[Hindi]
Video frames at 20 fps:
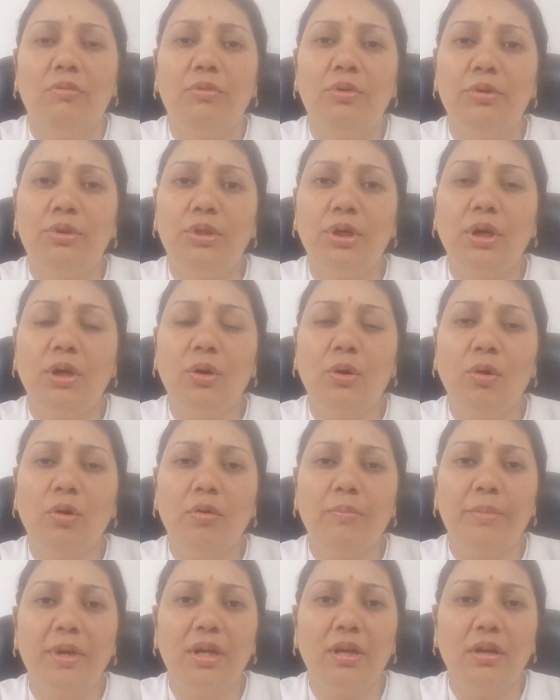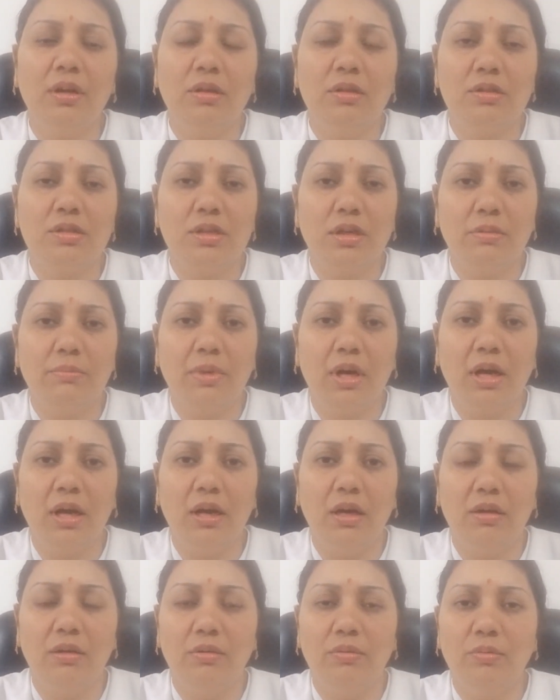वृद्धि योग में जन्मा
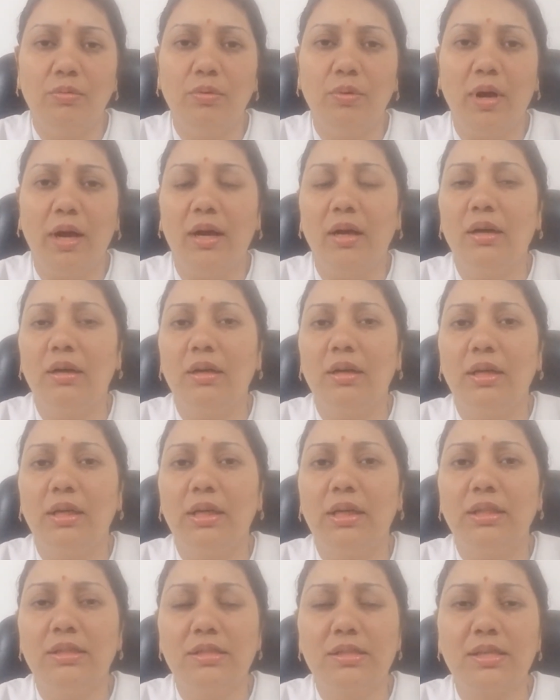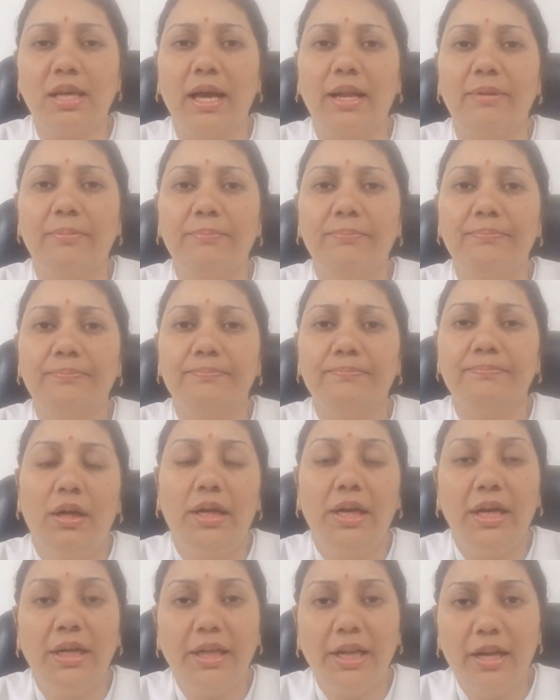हुआ इंसान
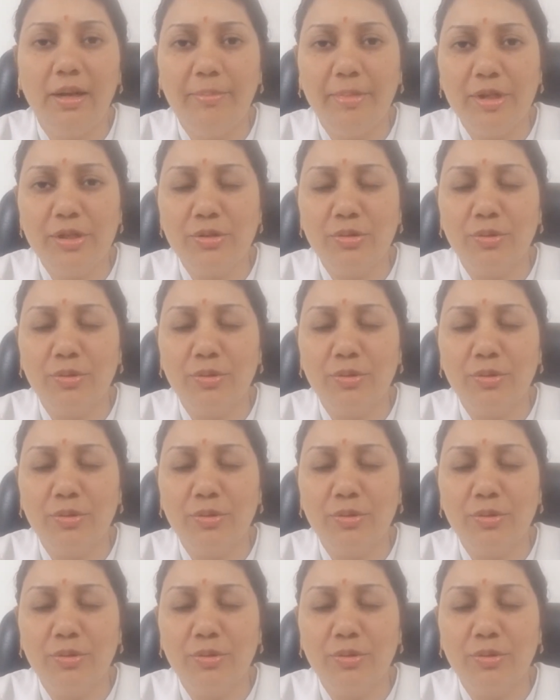डिटेल में